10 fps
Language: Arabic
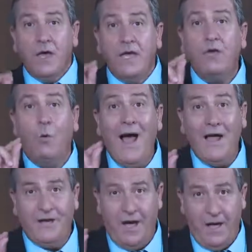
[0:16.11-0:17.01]
هي
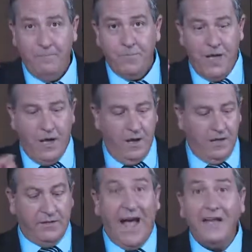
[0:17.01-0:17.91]
وحدها
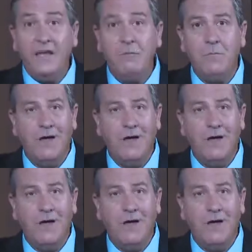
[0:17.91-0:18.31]
تعليم